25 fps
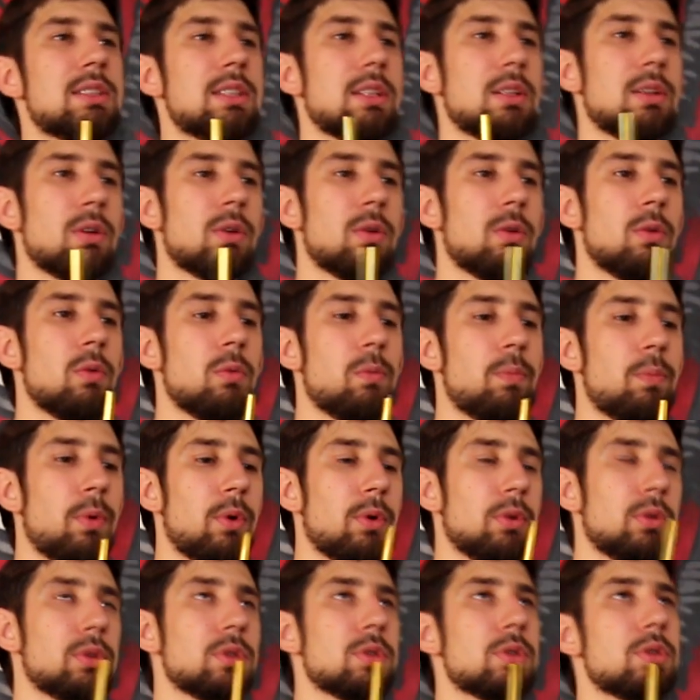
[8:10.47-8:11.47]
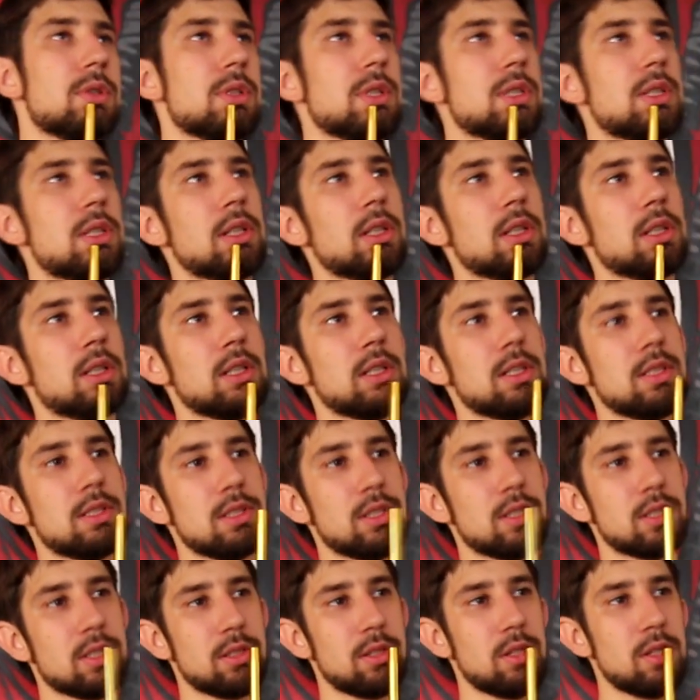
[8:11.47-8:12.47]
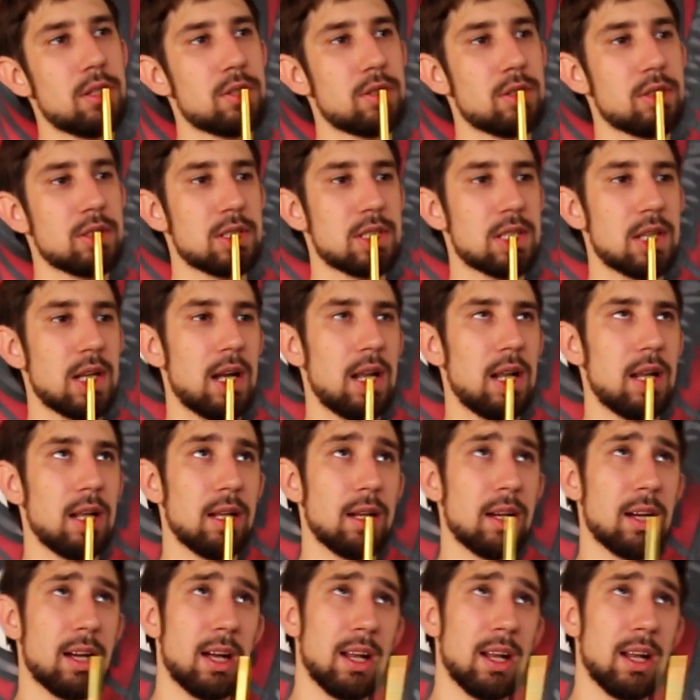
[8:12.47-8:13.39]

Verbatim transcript: целиком полностью сделанной из нержавеющей стали,